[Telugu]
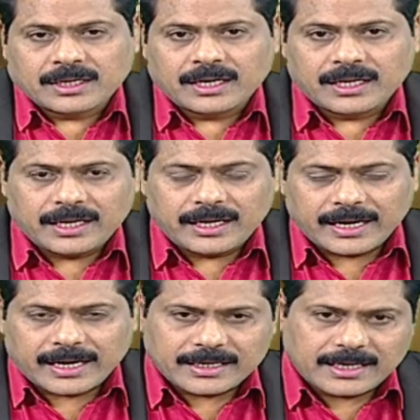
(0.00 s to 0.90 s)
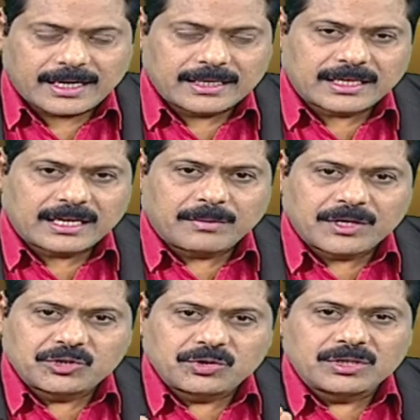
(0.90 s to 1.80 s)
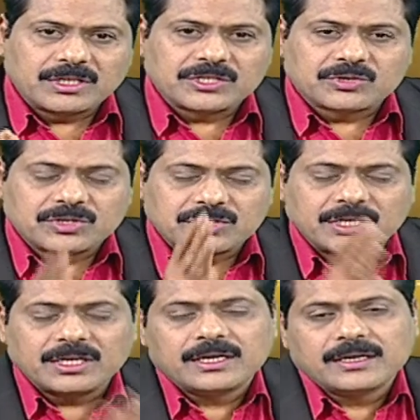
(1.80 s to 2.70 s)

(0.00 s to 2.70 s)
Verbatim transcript: అంటే ఎక్కడికక్కడ తన మనుషులను తీసుకొచ్చి